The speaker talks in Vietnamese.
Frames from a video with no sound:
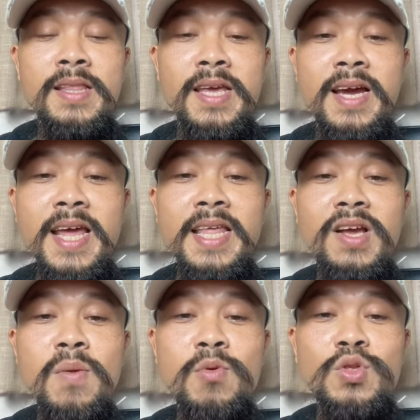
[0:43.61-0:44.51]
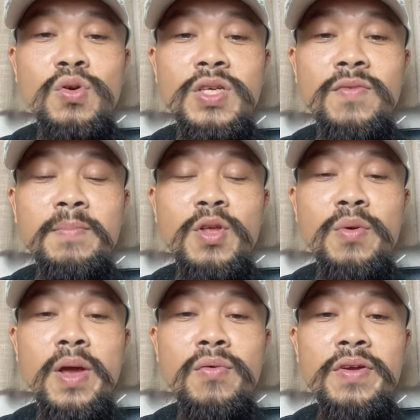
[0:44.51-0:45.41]
Thì ở đây thì có một số sản phẩm tiêu
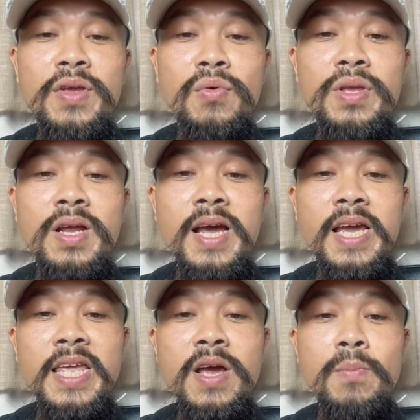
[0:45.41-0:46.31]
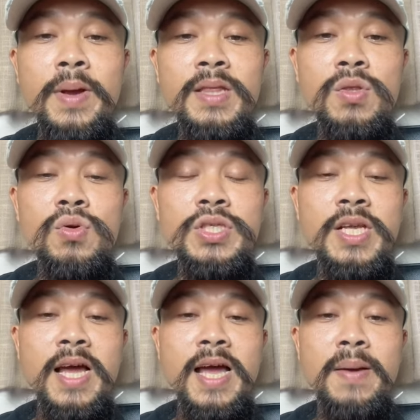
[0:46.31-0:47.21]
biểu, ví dụ như là cái dòng Mentos,
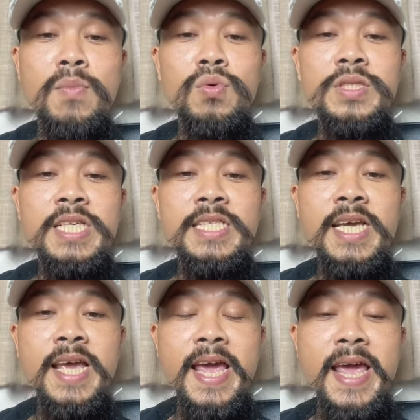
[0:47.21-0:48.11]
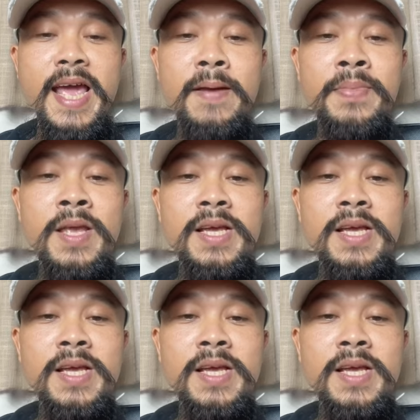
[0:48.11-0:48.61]
à, Multitea Air,